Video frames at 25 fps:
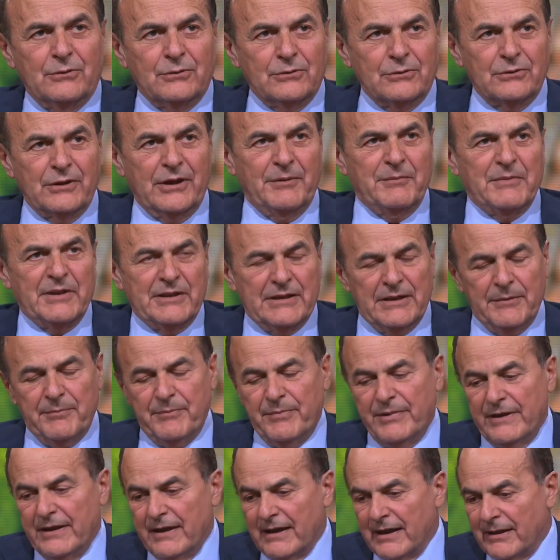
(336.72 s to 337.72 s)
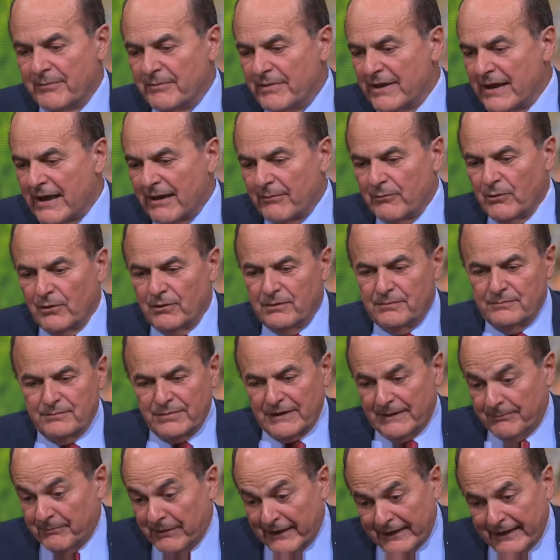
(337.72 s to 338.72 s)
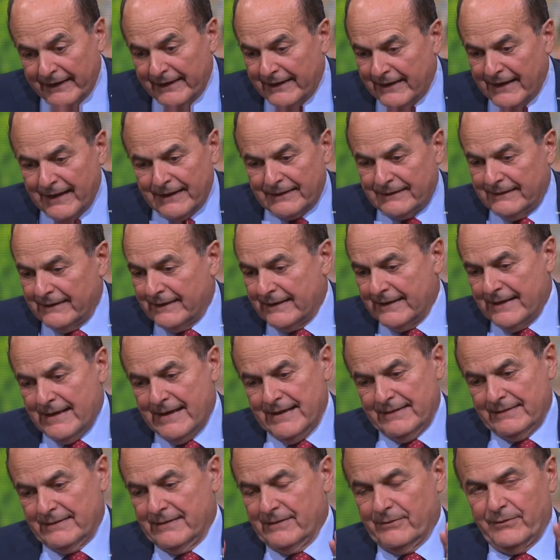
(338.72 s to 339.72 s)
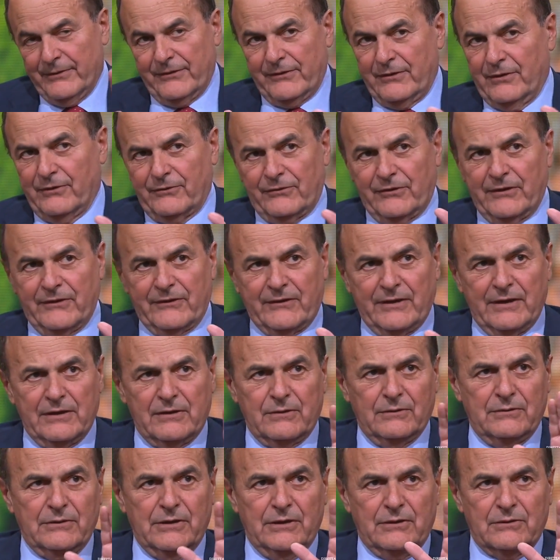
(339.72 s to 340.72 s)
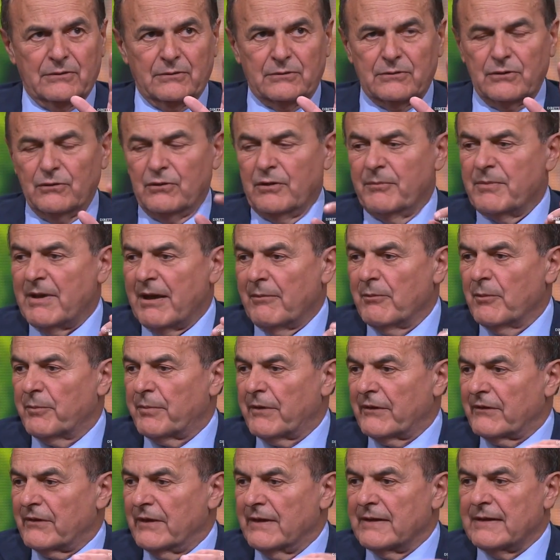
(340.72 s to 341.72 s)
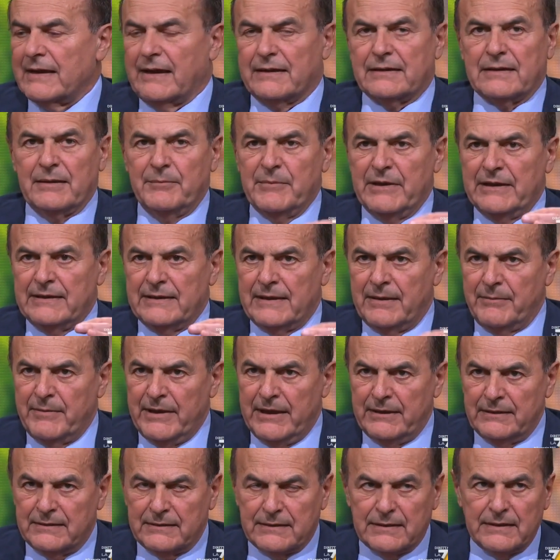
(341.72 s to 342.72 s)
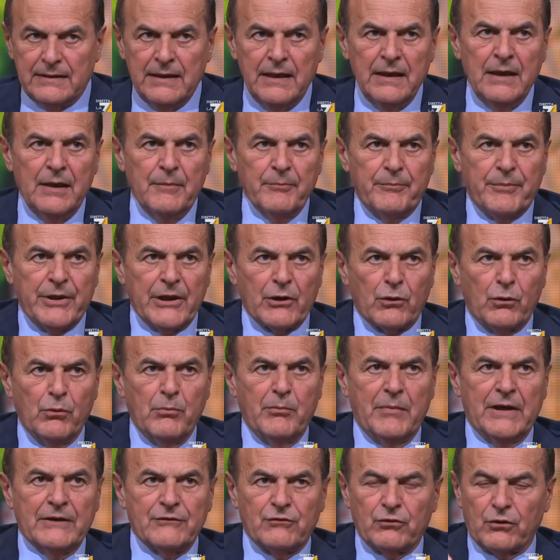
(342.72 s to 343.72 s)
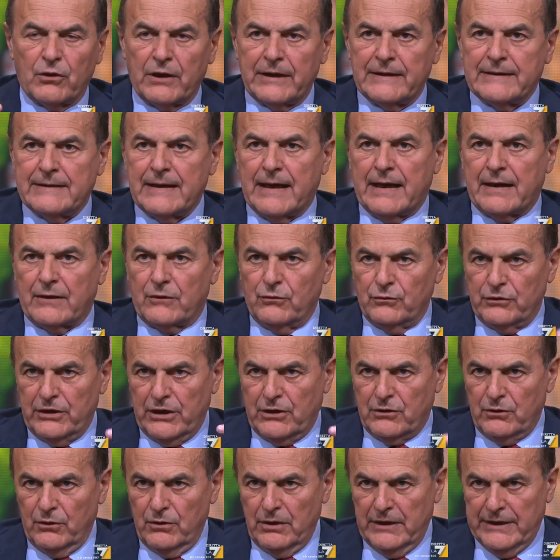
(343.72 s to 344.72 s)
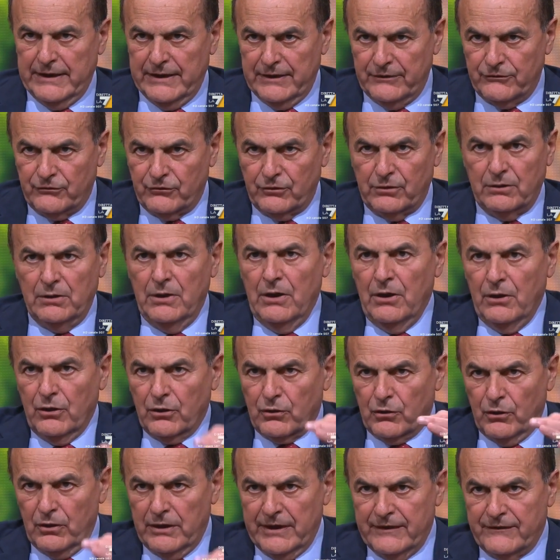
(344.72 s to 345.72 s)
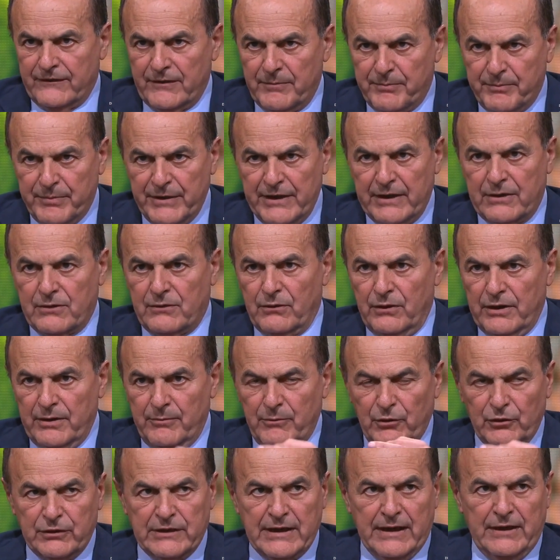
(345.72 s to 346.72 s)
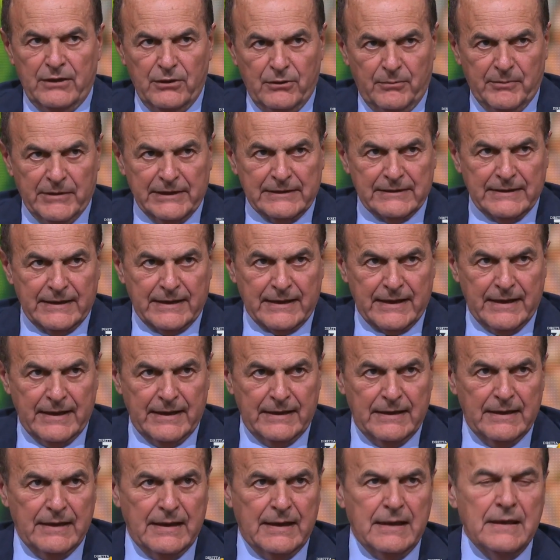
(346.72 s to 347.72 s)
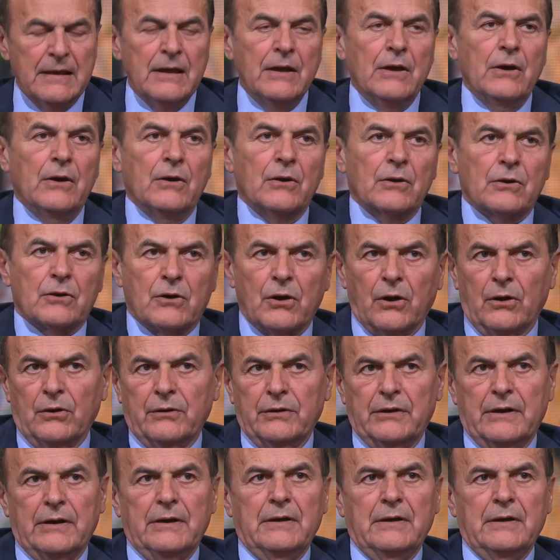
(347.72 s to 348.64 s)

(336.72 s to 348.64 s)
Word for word: 1 MDP, abbiamo perché carta canta qui, se no se ne sentono di tutti. Noi abbiamo presentato emendamenti per un maggioritario di collegio, collegi piccoli, modello Mattarella, con